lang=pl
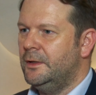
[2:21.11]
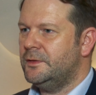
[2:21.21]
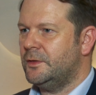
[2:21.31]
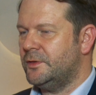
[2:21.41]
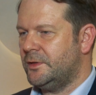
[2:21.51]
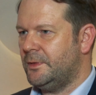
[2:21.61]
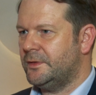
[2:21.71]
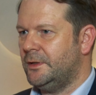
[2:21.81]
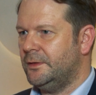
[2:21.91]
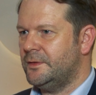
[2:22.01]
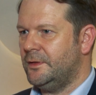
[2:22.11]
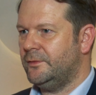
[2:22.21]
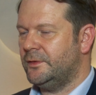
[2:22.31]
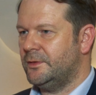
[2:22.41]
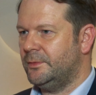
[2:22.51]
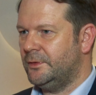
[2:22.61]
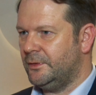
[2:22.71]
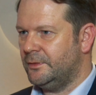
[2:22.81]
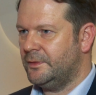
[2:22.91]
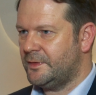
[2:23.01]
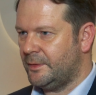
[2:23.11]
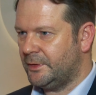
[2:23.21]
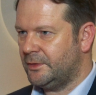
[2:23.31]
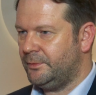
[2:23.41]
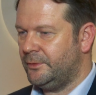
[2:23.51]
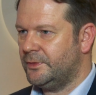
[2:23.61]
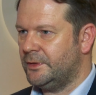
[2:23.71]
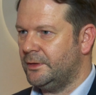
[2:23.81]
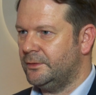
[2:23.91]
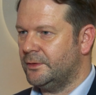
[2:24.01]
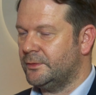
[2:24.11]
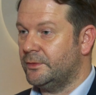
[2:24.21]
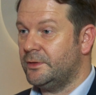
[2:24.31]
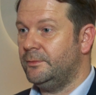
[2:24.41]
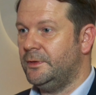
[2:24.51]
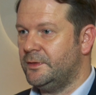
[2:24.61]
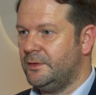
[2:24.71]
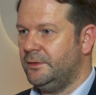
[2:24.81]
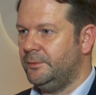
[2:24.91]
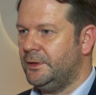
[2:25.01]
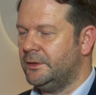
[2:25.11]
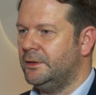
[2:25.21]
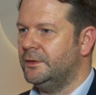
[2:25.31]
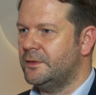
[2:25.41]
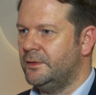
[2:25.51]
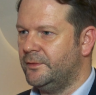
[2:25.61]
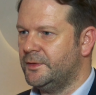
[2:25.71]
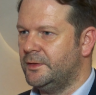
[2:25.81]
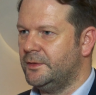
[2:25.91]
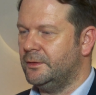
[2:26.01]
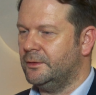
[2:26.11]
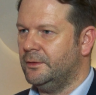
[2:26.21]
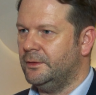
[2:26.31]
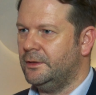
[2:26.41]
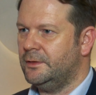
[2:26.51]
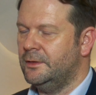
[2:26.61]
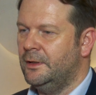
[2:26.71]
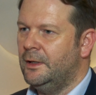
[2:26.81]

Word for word: co trzeba zrealizować, żeby do samego połączenia doszło, czyli między innymi jakich dezinwestycji dokonać.